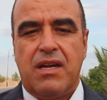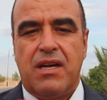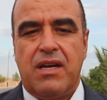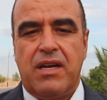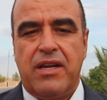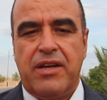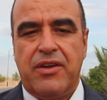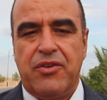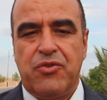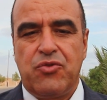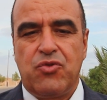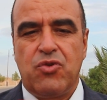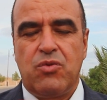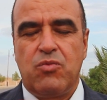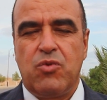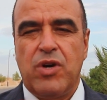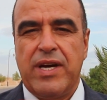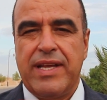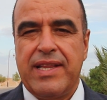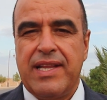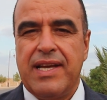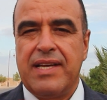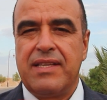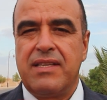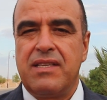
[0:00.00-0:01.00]
اللي عندهم
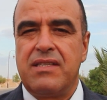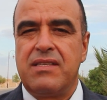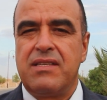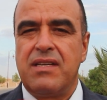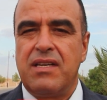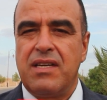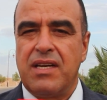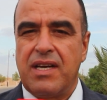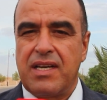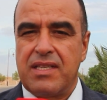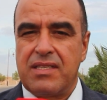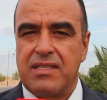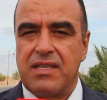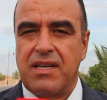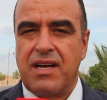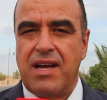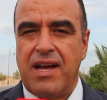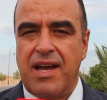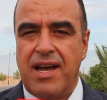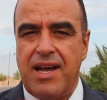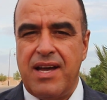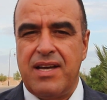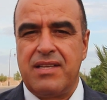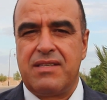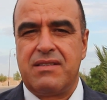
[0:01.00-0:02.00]
واحد العدد ديال
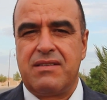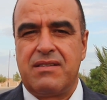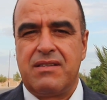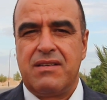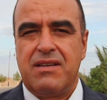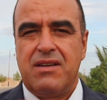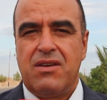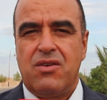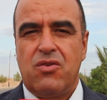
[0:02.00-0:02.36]
الاقتراحات